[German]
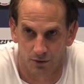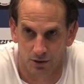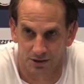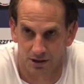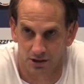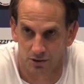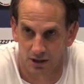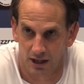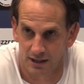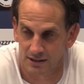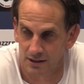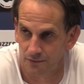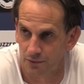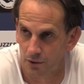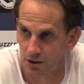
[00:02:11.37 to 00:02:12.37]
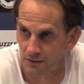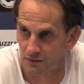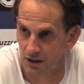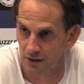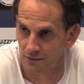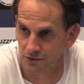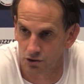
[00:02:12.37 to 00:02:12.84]
wollte natürlich alles nach vorne
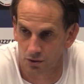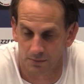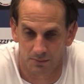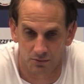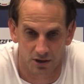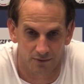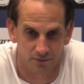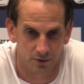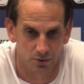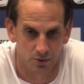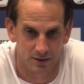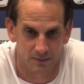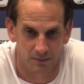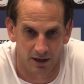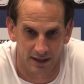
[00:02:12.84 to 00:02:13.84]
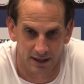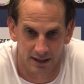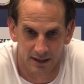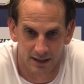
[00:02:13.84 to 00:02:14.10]
werfen, schon beim Stand von 0-2.